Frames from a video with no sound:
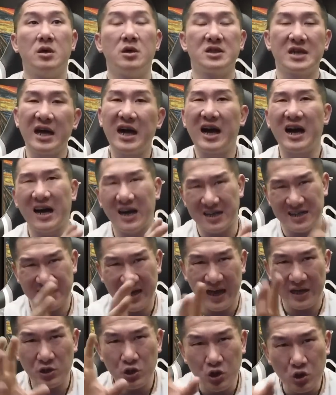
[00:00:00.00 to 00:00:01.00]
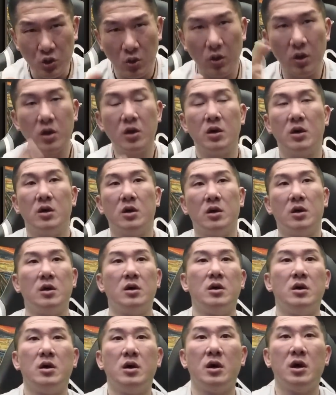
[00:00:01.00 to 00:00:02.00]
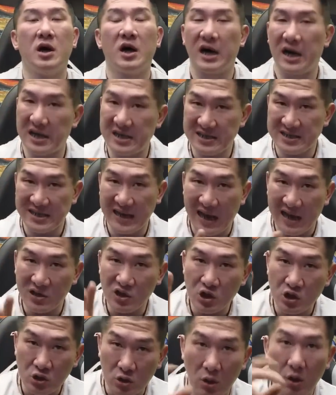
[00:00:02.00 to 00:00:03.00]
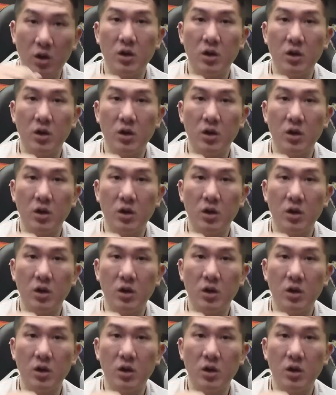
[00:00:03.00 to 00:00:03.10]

这个很难说，很难说